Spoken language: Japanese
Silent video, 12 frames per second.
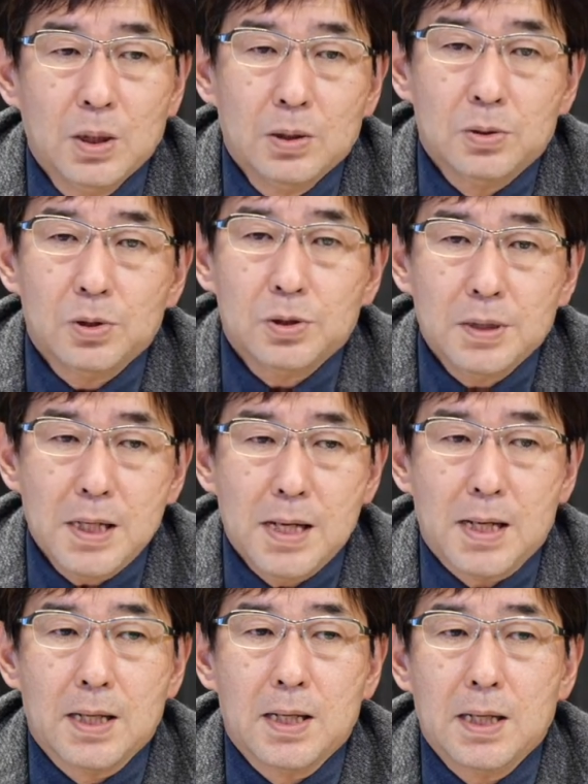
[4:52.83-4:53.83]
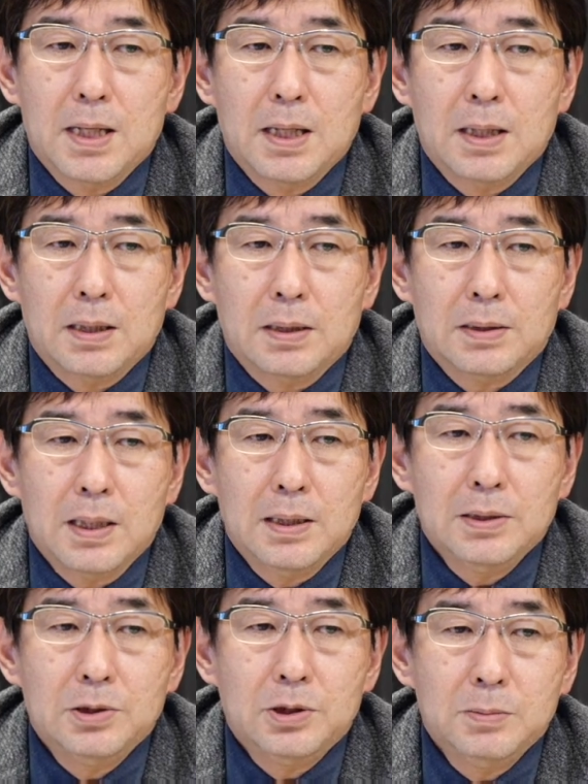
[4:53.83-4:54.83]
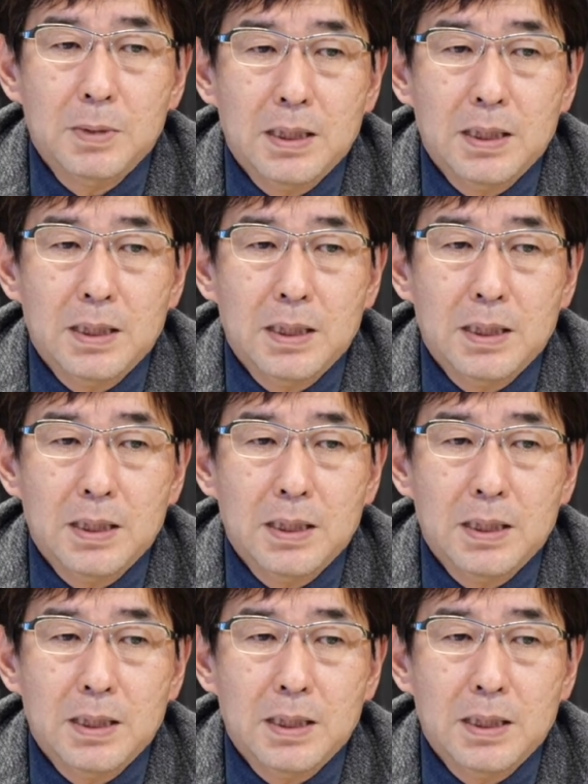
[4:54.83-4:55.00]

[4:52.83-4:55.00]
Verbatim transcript: そして、え定員10